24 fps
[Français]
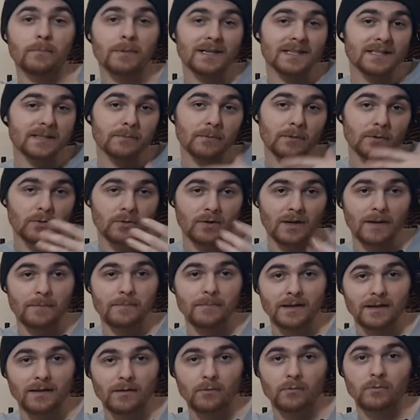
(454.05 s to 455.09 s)
pratiquement de la
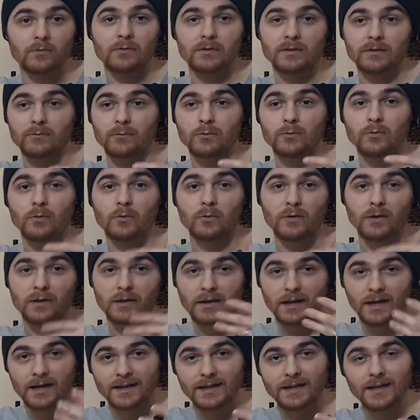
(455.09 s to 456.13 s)
mer, au niveau de l'eau
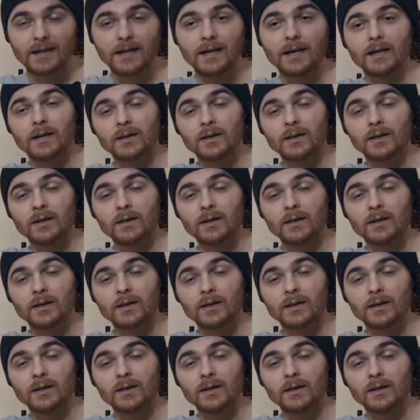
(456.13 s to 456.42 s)
salée.